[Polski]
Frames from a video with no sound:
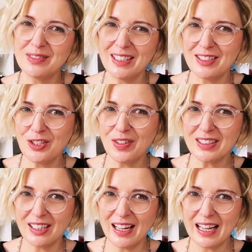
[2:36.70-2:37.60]
w ten
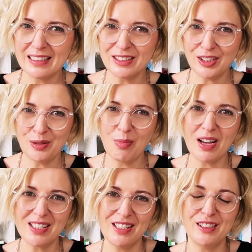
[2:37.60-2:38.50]
świat legend i
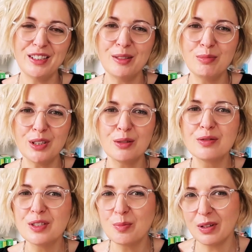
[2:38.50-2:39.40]
baśni i
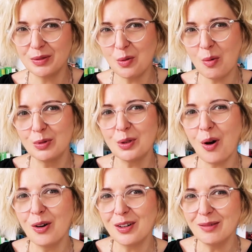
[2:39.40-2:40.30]
mitów i sprawiło mu
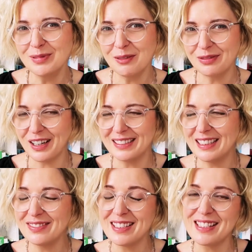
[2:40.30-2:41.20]
to ogromną
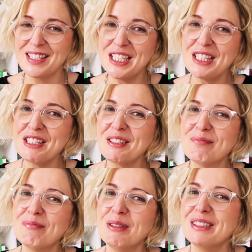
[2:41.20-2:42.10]
frajdę, więc dzieci
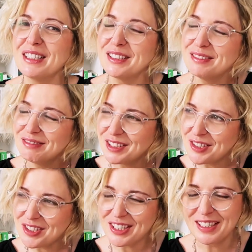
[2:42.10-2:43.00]
były taką
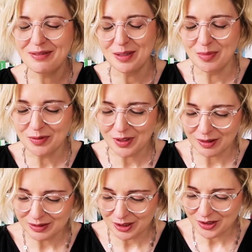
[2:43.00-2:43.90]
troszkę
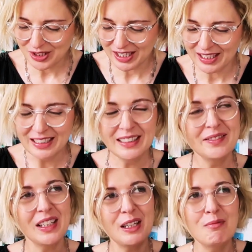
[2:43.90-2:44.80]
wymówką, troszkę
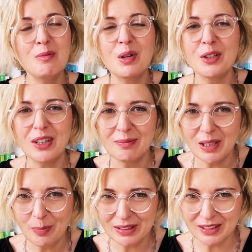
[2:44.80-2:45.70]
takim motorem
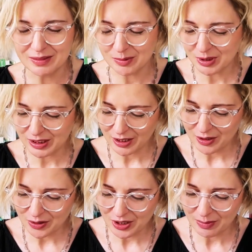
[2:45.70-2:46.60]
napędowym do
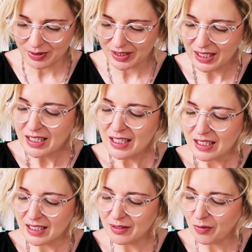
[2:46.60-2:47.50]
tego, żeby
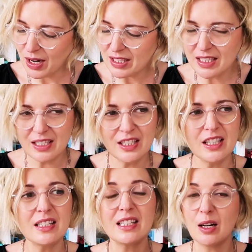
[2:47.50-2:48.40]
e, właśnie
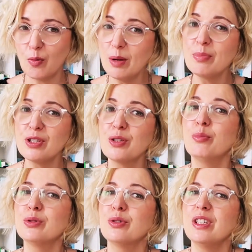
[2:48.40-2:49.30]
się zagłębić, no
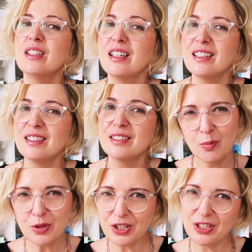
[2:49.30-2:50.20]
bo to jednak e,
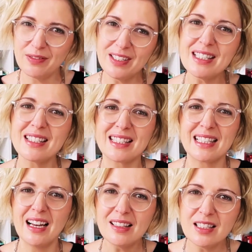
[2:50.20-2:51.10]
musi się, wiecie,
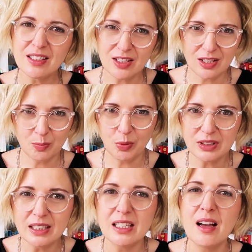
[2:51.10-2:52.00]
zgadzać z
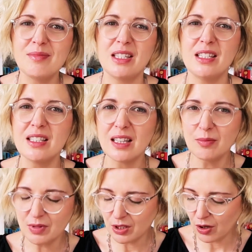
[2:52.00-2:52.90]
podaniami i z
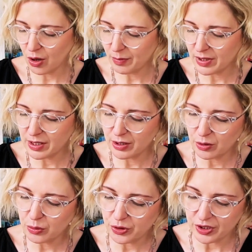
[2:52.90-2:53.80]
tym, co my
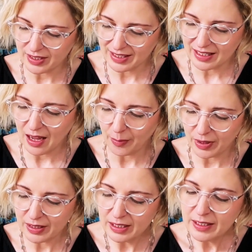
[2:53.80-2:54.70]
już
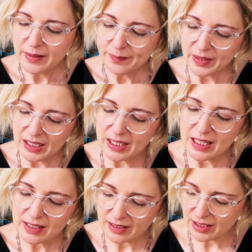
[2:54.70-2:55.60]
znamy. I
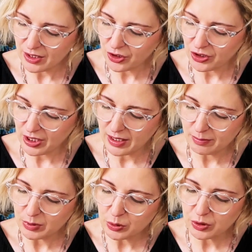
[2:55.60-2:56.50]
jest jeszcze
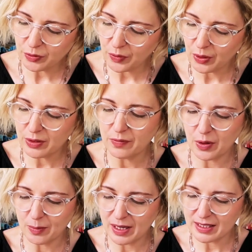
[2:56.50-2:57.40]
mnóstwo
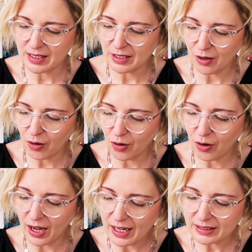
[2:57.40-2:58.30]
informacji
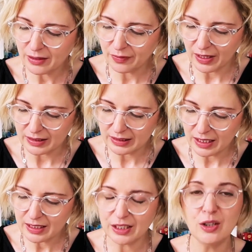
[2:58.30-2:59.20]
o
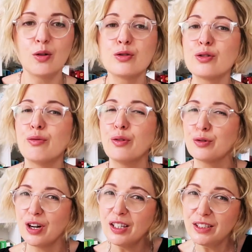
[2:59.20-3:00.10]
artefaktach i o
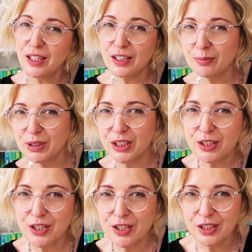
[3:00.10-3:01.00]
stworzeniach
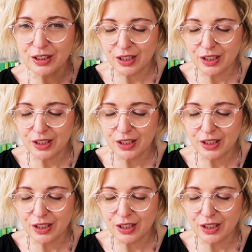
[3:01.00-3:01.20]
mitycznych